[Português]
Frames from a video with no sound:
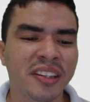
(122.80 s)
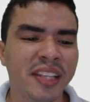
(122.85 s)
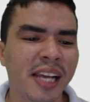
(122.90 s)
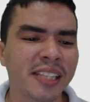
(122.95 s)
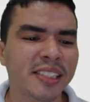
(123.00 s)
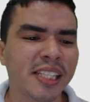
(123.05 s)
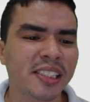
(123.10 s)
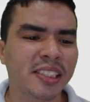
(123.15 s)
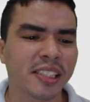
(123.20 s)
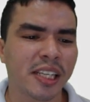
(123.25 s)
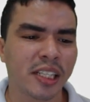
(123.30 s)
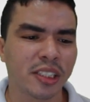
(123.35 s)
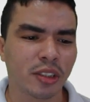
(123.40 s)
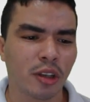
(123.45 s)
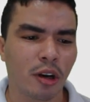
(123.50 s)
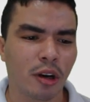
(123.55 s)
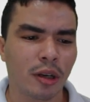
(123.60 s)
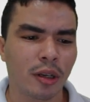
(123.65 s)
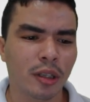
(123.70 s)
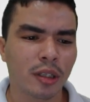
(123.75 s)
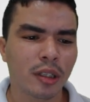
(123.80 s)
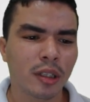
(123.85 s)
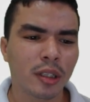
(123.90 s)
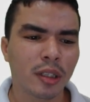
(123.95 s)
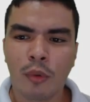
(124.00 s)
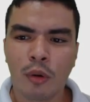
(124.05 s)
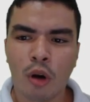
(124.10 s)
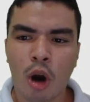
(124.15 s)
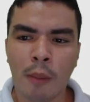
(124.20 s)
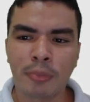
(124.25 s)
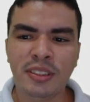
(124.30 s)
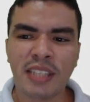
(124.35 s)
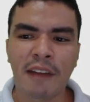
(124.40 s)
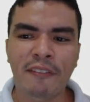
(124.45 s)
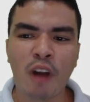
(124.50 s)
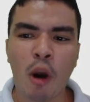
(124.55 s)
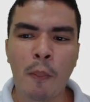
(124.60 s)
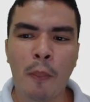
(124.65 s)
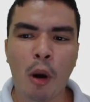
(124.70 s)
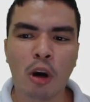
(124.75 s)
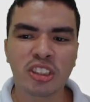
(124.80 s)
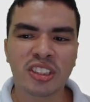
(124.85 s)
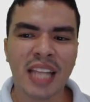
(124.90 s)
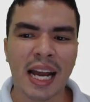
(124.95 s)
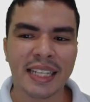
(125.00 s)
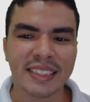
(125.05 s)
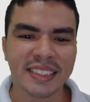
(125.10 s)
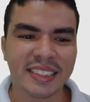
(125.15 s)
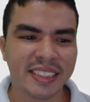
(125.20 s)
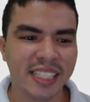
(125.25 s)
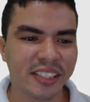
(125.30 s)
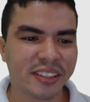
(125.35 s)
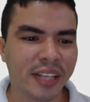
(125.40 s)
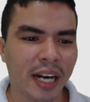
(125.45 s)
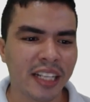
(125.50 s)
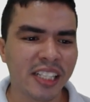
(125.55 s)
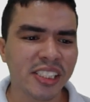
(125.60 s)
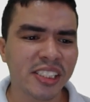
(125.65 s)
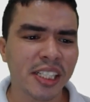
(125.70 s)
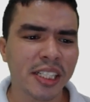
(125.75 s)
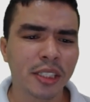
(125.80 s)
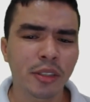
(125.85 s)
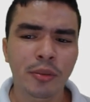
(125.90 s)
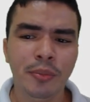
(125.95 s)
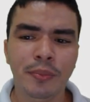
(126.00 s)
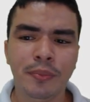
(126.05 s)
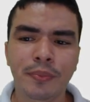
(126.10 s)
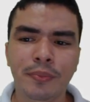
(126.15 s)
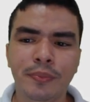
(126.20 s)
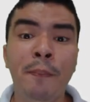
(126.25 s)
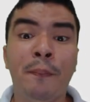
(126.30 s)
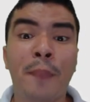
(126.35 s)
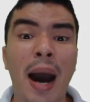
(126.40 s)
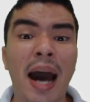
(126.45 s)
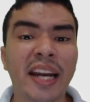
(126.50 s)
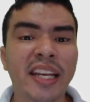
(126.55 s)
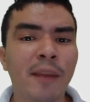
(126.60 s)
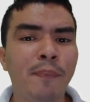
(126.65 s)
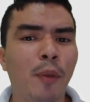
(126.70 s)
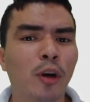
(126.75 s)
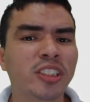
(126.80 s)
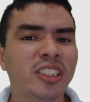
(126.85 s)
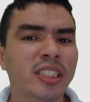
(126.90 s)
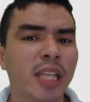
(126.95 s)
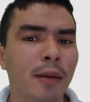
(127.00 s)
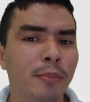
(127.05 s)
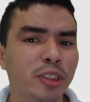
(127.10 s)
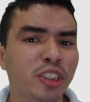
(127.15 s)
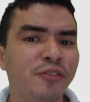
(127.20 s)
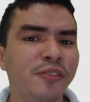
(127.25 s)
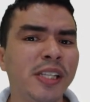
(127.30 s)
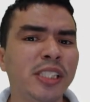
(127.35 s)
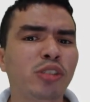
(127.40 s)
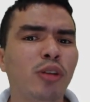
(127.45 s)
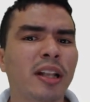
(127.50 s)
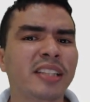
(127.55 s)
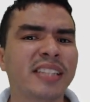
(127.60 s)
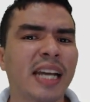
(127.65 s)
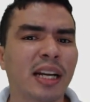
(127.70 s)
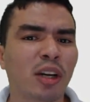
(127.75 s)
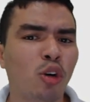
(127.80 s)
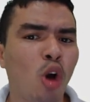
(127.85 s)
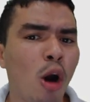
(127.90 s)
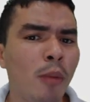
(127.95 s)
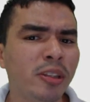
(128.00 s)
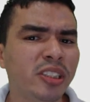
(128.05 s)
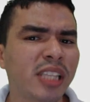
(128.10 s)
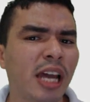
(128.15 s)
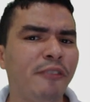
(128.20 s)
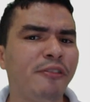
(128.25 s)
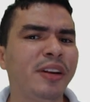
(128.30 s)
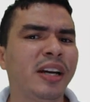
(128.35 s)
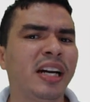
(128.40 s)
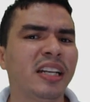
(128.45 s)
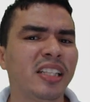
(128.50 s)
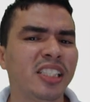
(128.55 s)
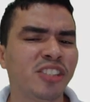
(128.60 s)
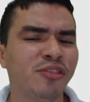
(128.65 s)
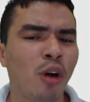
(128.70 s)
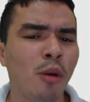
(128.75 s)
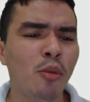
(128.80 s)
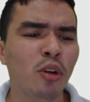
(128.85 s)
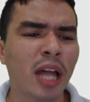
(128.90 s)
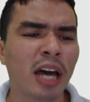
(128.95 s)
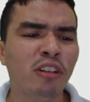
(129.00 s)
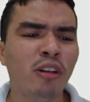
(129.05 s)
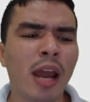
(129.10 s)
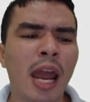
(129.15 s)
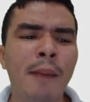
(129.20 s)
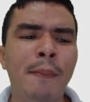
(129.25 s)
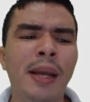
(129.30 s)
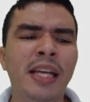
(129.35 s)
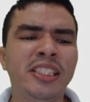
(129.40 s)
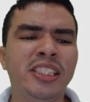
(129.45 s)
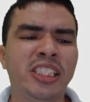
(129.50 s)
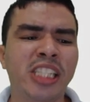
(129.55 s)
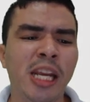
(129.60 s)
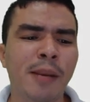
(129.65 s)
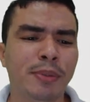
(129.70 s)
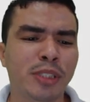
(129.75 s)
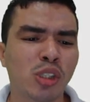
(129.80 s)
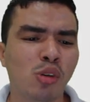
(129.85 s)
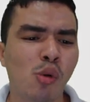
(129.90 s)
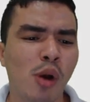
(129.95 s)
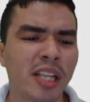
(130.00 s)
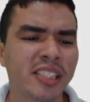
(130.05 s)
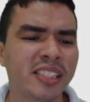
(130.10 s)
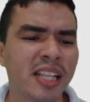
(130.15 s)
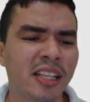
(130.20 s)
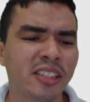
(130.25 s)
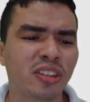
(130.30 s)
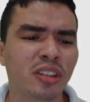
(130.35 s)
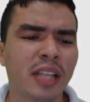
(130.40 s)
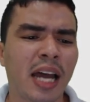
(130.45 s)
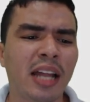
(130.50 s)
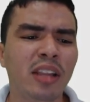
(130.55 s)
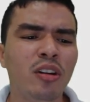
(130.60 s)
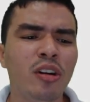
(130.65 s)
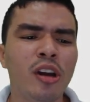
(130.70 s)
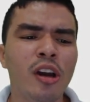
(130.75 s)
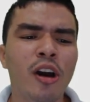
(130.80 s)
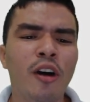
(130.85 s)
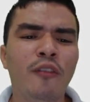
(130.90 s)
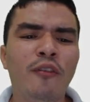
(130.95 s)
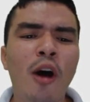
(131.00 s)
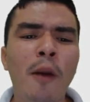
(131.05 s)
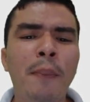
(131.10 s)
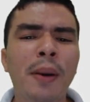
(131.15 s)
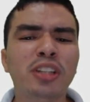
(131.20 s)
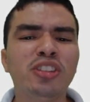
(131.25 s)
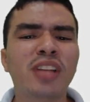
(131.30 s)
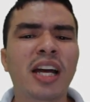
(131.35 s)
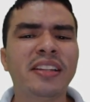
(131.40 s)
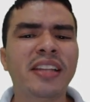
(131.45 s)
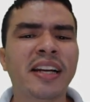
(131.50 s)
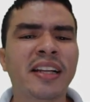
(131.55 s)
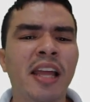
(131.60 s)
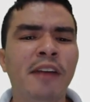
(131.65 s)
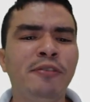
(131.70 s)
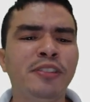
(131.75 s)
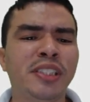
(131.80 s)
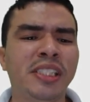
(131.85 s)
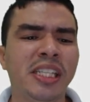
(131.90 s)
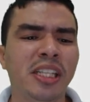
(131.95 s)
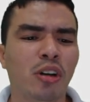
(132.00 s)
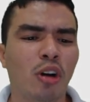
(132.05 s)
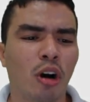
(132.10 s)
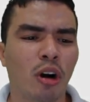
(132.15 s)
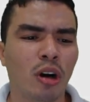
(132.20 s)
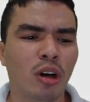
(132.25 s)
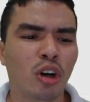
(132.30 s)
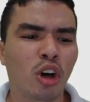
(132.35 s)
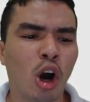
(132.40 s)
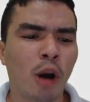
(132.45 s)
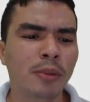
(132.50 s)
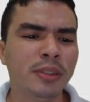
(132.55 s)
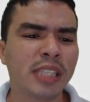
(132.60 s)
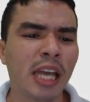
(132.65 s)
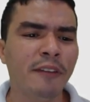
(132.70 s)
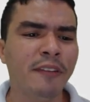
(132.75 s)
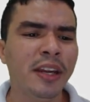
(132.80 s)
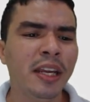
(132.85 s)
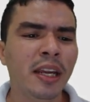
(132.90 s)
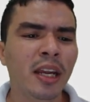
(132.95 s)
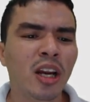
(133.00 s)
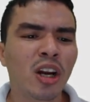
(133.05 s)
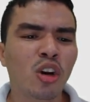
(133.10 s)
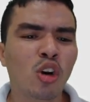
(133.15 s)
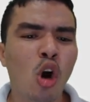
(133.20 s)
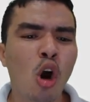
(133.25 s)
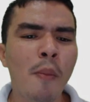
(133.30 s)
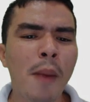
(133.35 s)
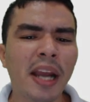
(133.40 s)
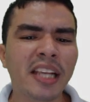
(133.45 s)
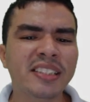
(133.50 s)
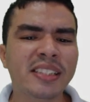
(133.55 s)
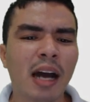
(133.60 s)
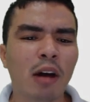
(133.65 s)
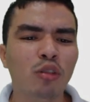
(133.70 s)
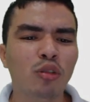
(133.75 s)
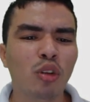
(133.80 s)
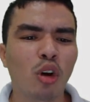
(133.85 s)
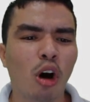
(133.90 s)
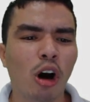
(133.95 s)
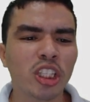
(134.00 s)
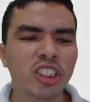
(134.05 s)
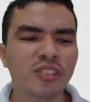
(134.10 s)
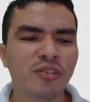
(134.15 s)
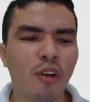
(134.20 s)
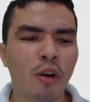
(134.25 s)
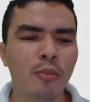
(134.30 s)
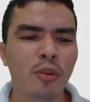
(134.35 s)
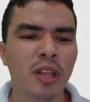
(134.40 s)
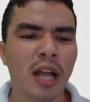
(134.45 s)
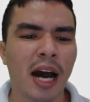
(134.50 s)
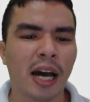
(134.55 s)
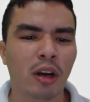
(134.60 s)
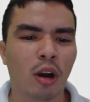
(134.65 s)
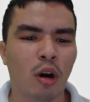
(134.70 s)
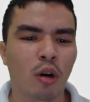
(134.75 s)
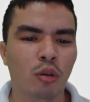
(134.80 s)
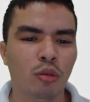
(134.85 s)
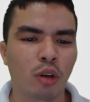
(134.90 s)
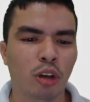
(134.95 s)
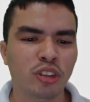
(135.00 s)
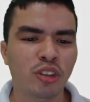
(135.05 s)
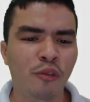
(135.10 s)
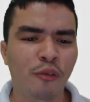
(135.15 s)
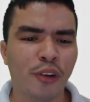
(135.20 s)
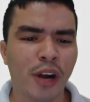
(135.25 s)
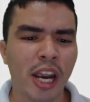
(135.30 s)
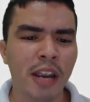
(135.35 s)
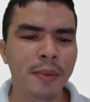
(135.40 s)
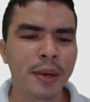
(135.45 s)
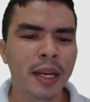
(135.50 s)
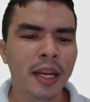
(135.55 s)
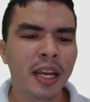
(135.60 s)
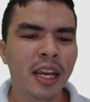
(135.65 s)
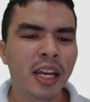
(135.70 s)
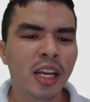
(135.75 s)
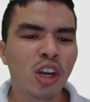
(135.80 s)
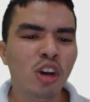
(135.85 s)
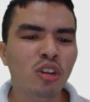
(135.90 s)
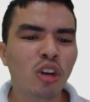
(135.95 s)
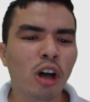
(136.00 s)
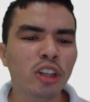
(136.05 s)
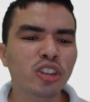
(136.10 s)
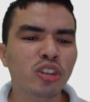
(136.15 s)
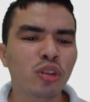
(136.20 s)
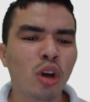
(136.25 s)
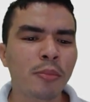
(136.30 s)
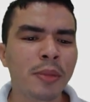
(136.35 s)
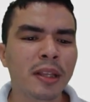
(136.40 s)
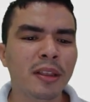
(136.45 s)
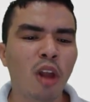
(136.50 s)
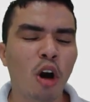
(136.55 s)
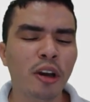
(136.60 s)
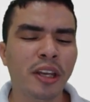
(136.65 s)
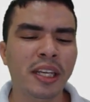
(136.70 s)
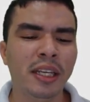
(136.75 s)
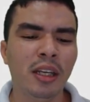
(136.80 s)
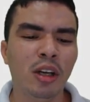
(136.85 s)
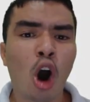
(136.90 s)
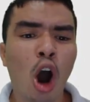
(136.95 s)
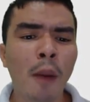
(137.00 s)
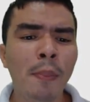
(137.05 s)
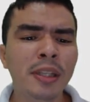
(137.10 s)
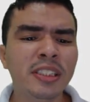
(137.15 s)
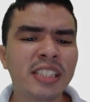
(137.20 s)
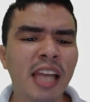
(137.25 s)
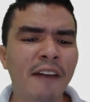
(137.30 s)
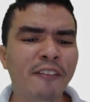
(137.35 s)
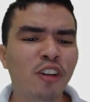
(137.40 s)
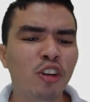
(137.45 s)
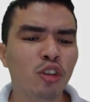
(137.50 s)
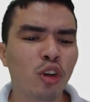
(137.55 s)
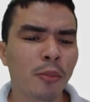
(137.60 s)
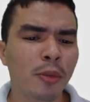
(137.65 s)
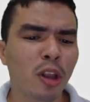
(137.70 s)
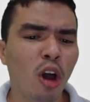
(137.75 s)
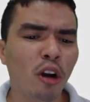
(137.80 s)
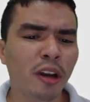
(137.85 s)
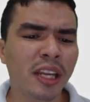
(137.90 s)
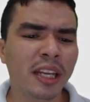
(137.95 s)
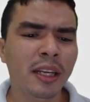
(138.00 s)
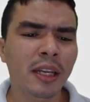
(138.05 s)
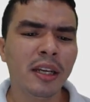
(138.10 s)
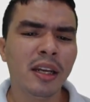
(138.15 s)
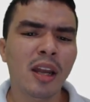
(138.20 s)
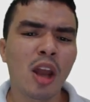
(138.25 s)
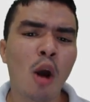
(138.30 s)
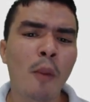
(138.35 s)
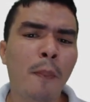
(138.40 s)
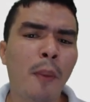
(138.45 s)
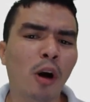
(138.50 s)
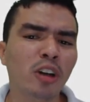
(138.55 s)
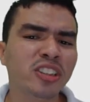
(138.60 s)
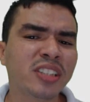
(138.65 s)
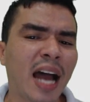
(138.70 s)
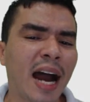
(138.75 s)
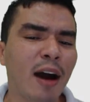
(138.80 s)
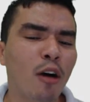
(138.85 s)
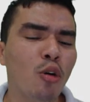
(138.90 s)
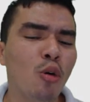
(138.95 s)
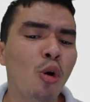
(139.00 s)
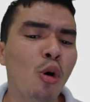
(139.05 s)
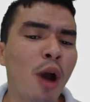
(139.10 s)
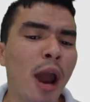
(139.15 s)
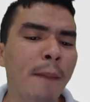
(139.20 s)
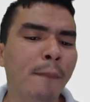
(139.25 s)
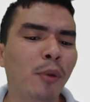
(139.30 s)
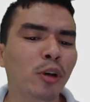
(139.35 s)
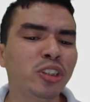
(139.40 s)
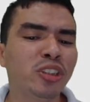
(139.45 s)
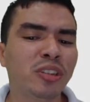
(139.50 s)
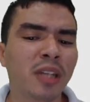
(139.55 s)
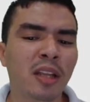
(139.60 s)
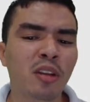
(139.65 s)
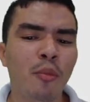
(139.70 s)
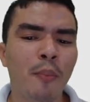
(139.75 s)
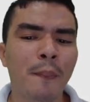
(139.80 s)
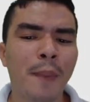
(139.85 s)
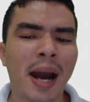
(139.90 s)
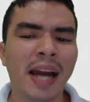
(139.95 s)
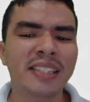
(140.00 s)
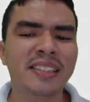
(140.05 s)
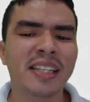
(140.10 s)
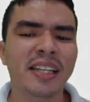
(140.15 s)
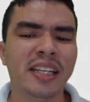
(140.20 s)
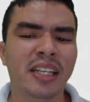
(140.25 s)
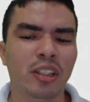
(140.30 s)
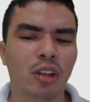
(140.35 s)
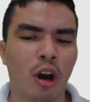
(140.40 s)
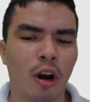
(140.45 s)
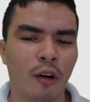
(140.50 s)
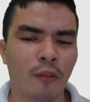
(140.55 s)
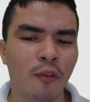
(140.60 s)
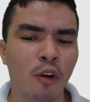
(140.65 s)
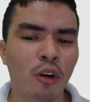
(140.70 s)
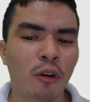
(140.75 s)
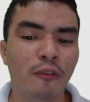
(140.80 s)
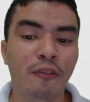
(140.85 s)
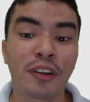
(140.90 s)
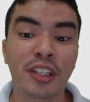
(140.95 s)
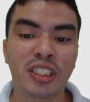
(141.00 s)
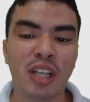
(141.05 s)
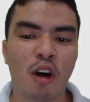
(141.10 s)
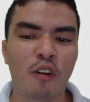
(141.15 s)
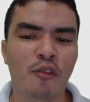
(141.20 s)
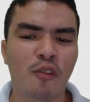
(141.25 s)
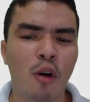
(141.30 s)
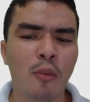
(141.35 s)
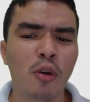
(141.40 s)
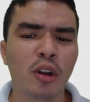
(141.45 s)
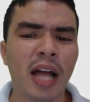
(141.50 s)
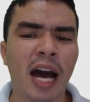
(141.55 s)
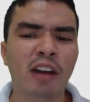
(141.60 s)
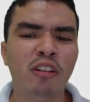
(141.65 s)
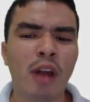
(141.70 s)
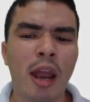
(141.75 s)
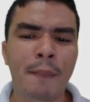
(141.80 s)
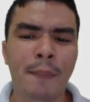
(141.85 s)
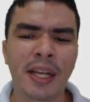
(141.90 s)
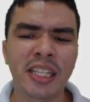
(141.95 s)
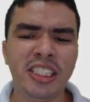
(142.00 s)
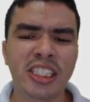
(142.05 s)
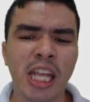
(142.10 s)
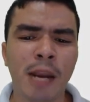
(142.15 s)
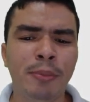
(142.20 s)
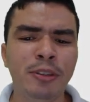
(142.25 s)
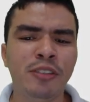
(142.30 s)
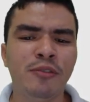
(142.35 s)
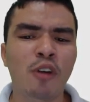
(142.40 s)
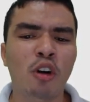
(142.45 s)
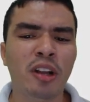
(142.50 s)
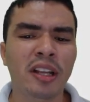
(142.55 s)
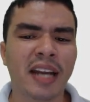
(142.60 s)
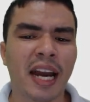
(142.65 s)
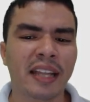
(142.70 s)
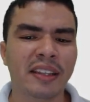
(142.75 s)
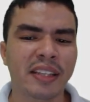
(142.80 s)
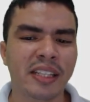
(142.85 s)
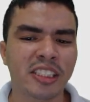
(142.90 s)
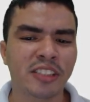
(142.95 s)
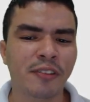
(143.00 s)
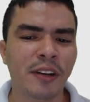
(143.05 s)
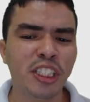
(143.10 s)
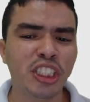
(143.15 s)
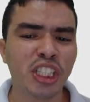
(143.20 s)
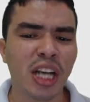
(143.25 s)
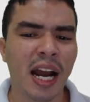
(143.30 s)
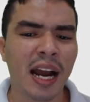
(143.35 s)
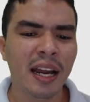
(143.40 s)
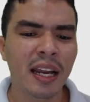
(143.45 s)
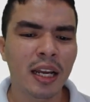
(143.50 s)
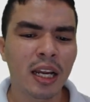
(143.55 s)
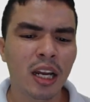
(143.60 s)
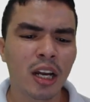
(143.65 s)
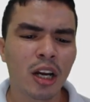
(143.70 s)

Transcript: 16. Ó. Observe que eu posso estar centralizando. E para que possamos visualizar como está ficando esse formulário, é bem simples. Com ele selecionado, vou pressionar a tecla F5. Ó. Observem como é que está o nosso formulário, ó. o nosso frame e o nosso nome login. Observe que o nome login eu posso estar o reposicionando mais ainda. Ó. Vou fechar o formulário, é bem simples, vou clicar nesse fechar.